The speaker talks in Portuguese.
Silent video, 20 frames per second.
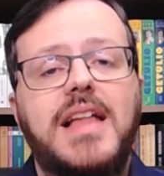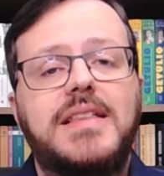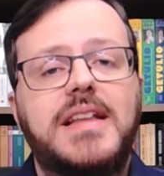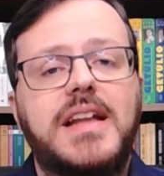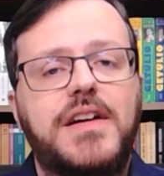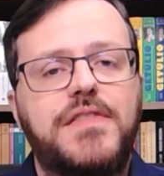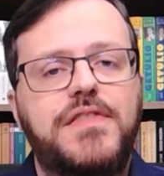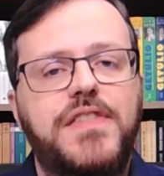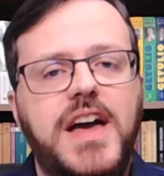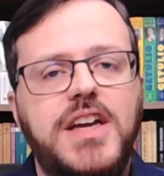
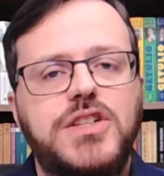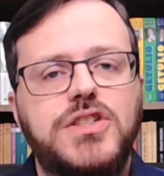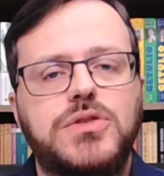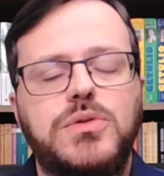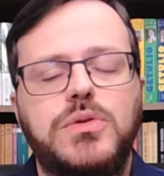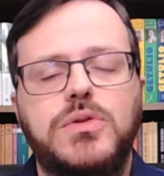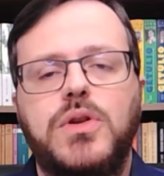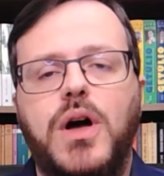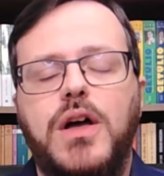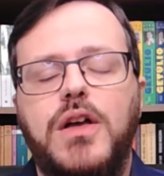através
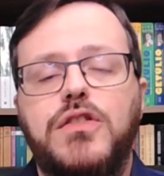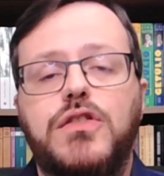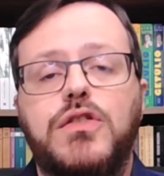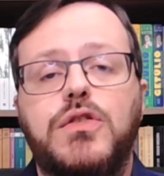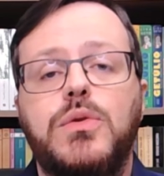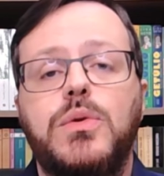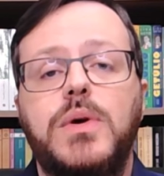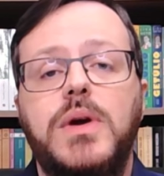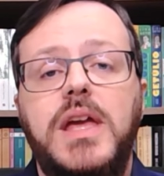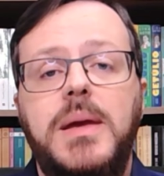do
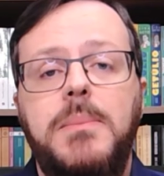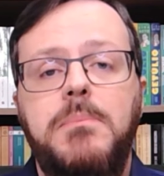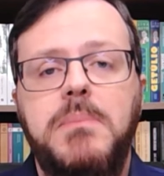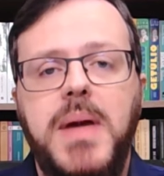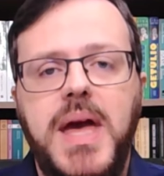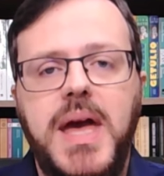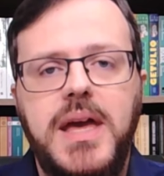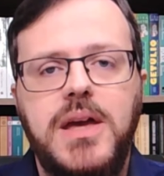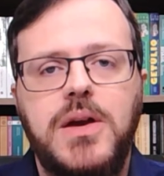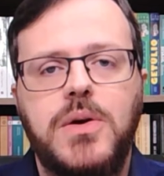nosso
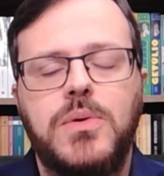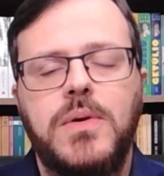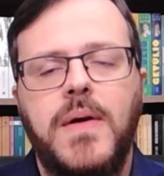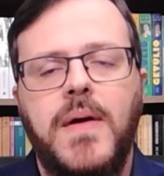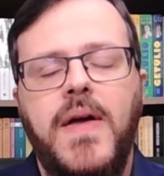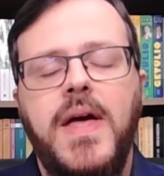e-mail.